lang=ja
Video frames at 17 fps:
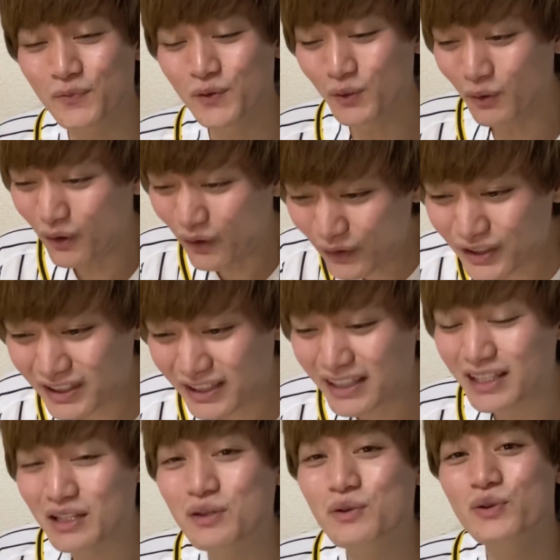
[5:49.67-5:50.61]
お
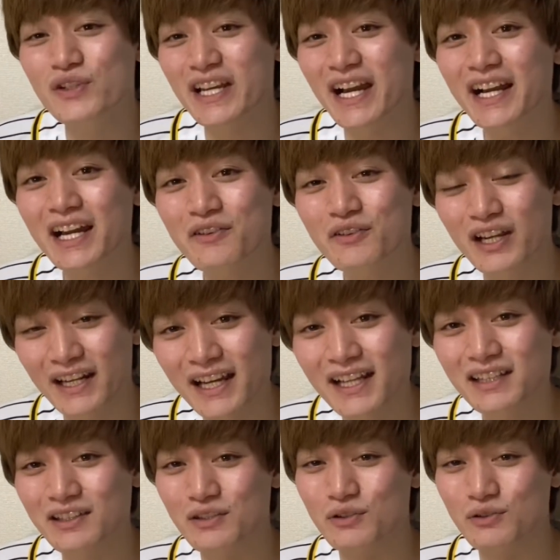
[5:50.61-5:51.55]
おっていう風に上がるか
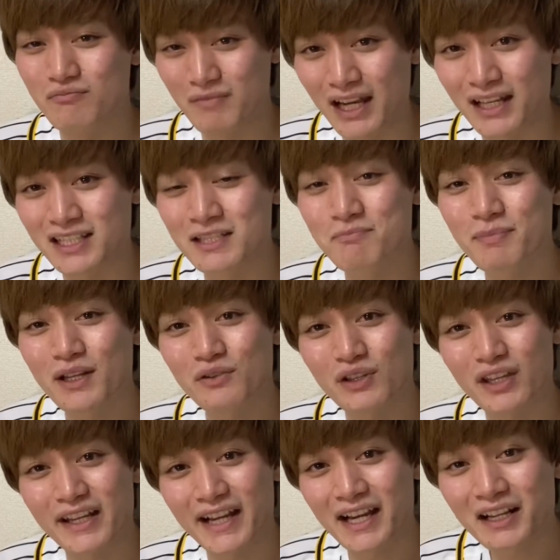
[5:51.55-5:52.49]
なっていう、まあ審判の
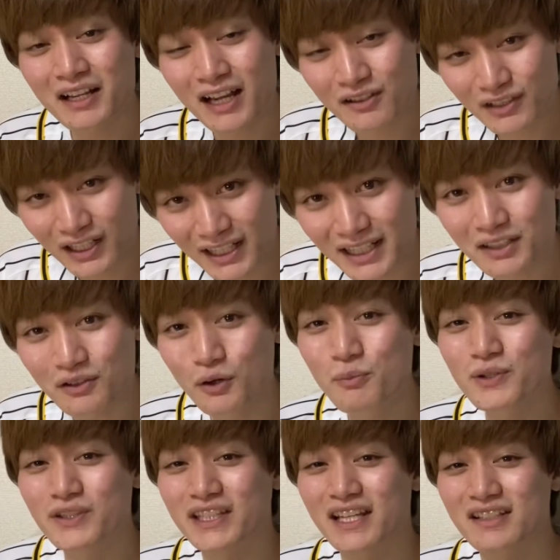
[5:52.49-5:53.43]
手が上がるかなと
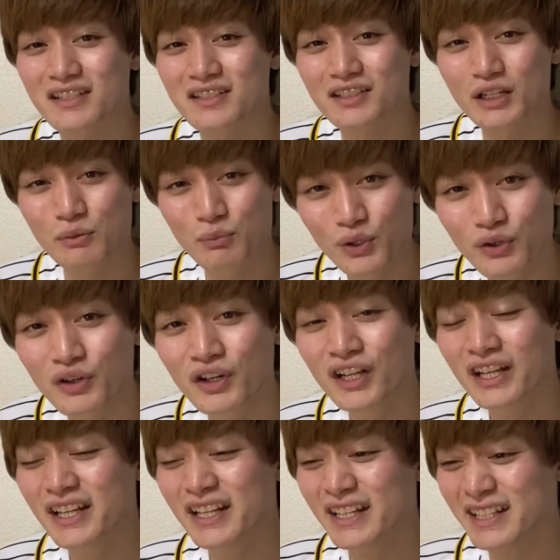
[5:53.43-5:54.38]
思ったんですけども、
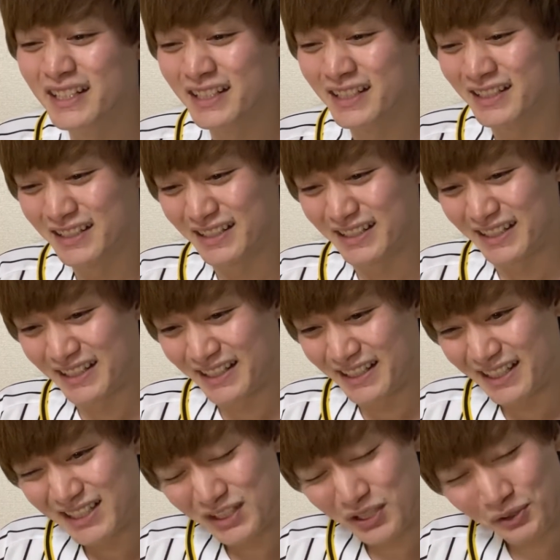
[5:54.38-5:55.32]

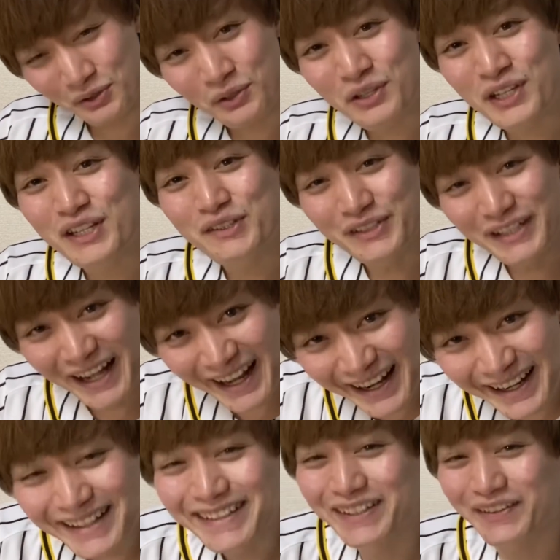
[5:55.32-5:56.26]
ちょっと低く
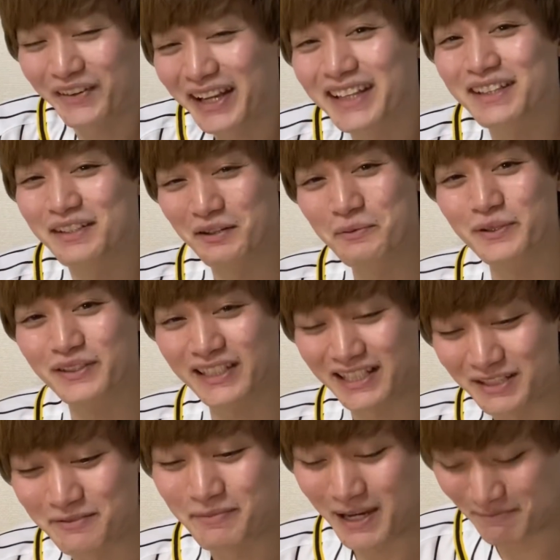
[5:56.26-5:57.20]
ないとかって思った
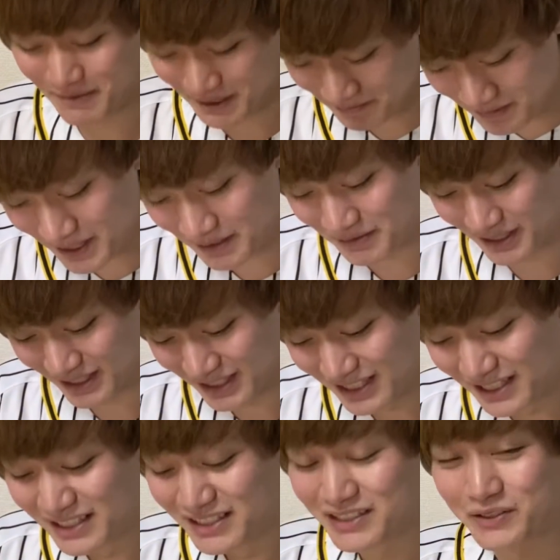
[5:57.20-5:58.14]
り、まあまあまあ、
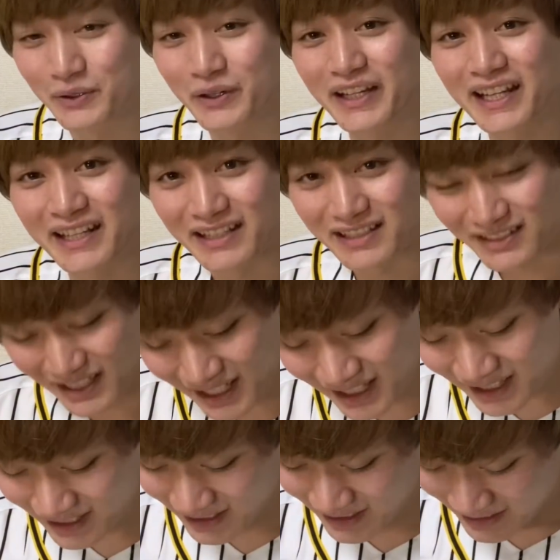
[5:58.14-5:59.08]
まあ、しょうがないですね。